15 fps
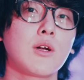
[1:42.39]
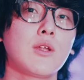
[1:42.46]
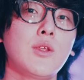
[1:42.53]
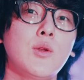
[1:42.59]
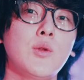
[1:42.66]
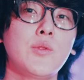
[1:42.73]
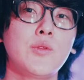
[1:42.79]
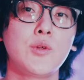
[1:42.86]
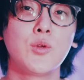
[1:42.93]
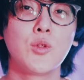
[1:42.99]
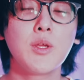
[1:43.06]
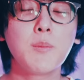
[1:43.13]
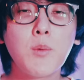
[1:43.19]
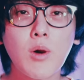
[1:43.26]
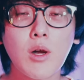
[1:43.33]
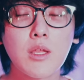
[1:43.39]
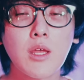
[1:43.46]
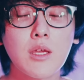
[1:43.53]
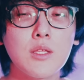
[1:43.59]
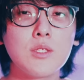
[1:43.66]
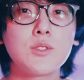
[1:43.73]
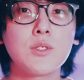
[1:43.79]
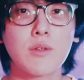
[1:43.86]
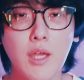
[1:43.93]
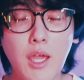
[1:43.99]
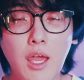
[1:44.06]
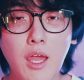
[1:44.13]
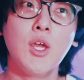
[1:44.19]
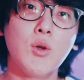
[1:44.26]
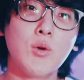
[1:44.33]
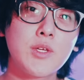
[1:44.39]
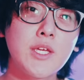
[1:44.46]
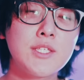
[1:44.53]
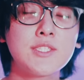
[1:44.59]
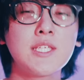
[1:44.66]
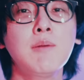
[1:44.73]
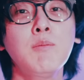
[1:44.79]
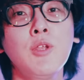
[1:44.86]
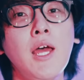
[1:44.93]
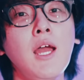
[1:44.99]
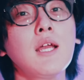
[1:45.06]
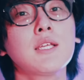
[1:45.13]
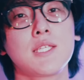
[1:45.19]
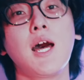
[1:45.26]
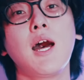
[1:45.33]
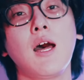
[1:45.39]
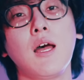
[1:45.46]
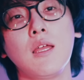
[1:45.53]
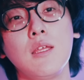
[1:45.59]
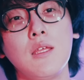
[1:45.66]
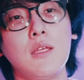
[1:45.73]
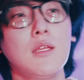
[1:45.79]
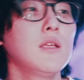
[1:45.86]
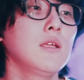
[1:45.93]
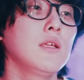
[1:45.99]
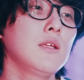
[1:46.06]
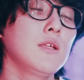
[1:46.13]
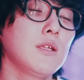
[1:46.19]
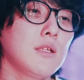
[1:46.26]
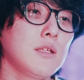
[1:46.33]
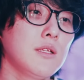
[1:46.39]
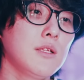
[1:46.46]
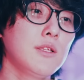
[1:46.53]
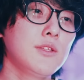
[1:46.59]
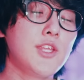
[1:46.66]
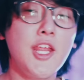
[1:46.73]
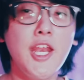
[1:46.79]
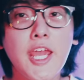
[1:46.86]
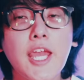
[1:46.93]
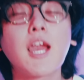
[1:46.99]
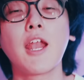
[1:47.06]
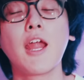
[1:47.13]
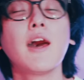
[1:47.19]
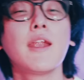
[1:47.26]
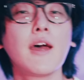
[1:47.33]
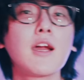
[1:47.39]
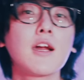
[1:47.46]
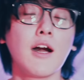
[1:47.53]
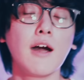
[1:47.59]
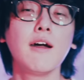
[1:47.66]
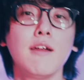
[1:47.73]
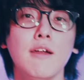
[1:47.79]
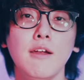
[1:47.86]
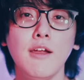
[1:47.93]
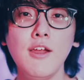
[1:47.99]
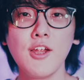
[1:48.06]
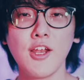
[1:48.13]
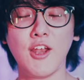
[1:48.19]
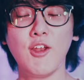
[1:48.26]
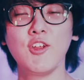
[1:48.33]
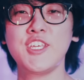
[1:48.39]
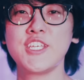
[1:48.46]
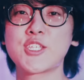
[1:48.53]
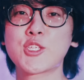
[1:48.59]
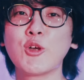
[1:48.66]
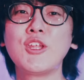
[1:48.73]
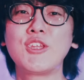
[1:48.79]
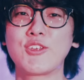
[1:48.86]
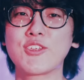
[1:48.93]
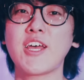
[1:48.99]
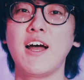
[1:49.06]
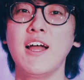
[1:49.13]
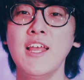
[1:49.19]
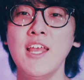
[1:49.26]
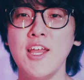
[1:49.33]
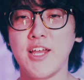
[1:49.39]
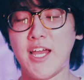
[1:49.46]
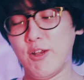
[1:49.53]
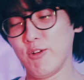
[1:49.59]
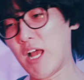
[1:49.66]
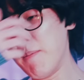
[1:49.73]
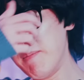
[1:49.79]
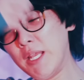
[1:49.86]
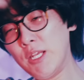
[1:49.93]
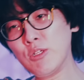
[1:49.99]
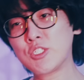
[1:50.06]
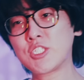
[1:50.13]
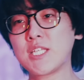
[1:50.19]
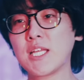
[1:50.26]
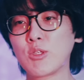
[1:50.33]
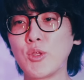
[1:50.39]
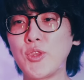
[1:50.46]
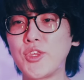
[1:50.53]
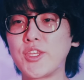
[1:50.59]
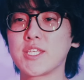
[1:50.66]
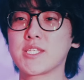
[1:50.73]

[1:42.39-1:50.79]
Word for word: が出るっていうのでも話題ですよね。うけつさんもなんかさ、出ねえかななんか。あの、ひっそりとさ、あの、仮面の下取って